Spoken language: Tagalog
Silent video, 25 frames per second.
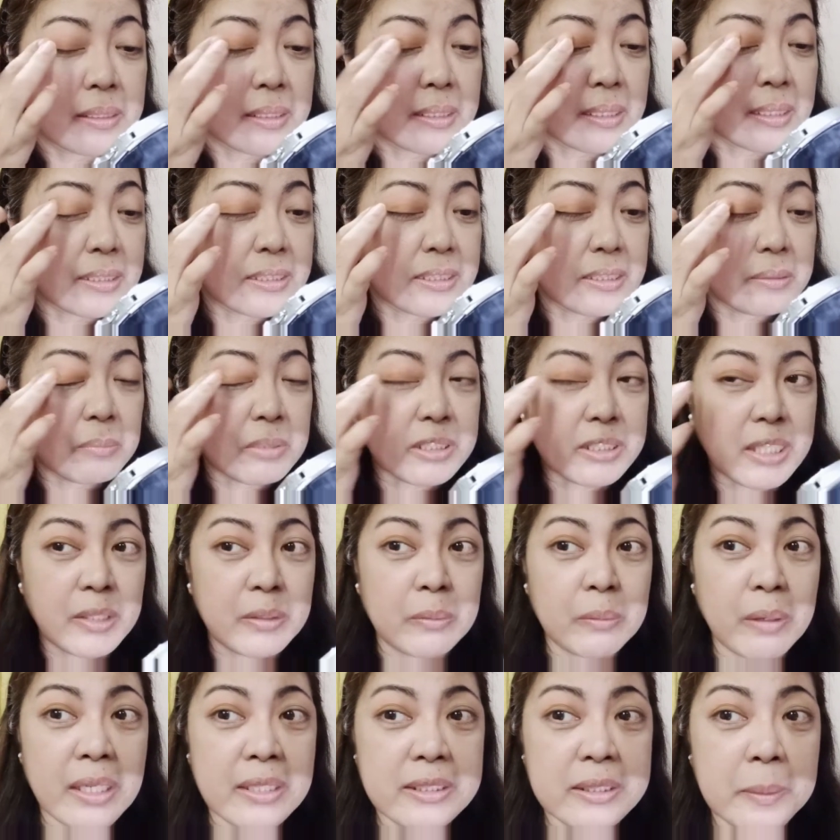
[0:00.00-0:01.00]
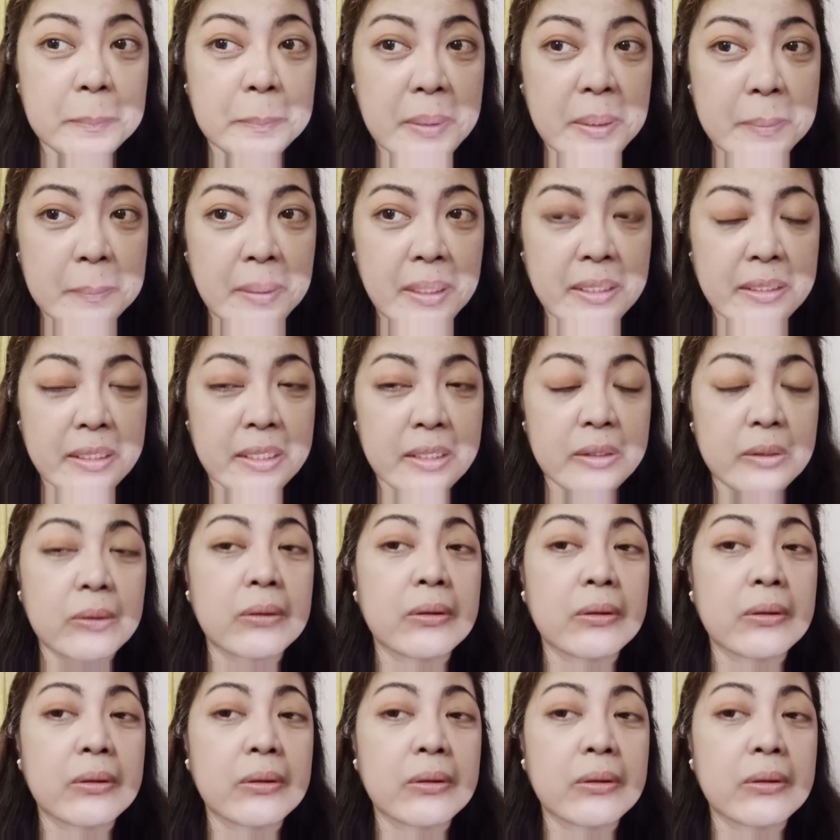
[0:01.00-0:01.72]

Kasi masyado nga siyang pigmented to.